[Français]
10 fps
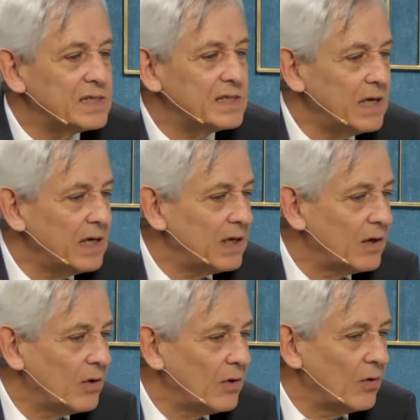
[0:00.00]

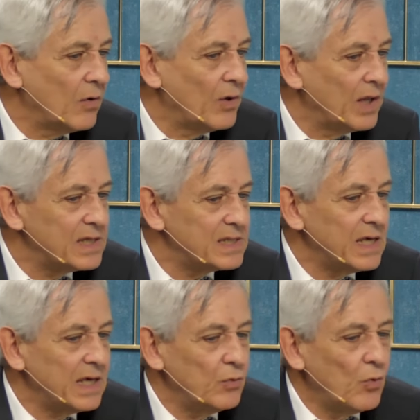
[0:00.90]
excès, euh, un
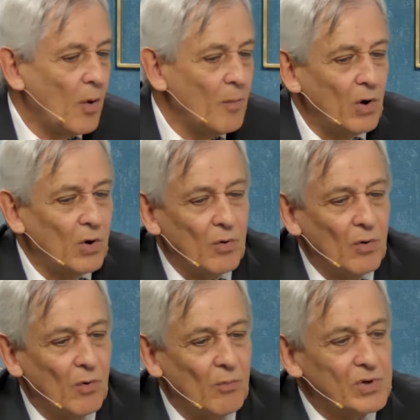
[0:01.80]
excès ou un manque
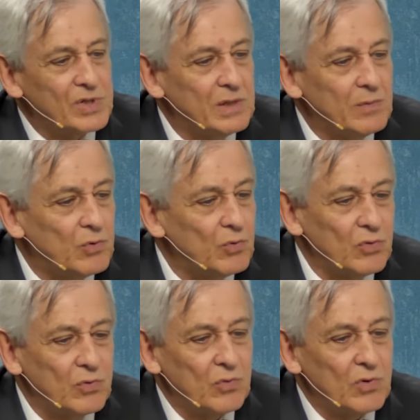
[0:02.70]
possible.
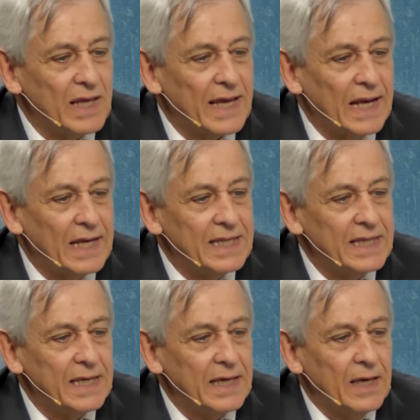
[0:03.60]
toutes les
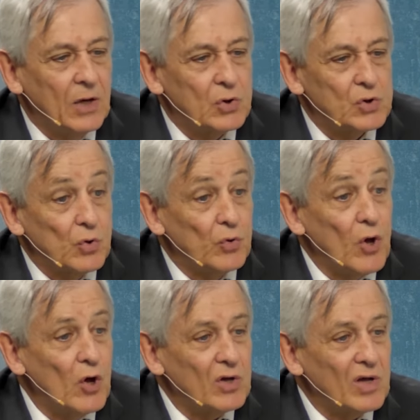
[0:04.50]
qualités sont
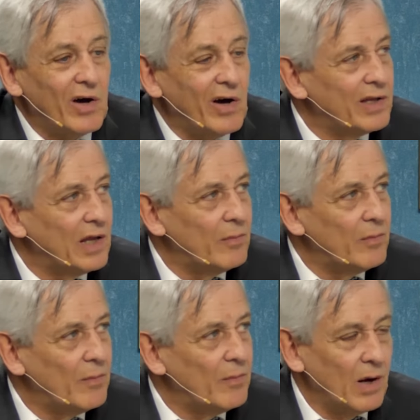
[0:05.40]
neutres en
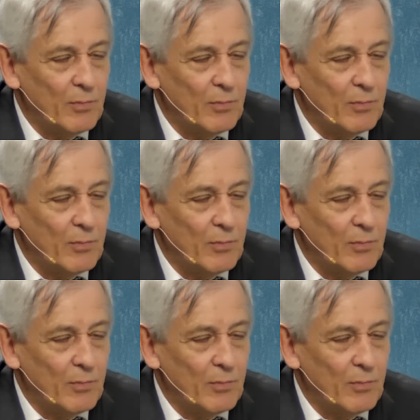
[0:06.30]
elles-mêmes.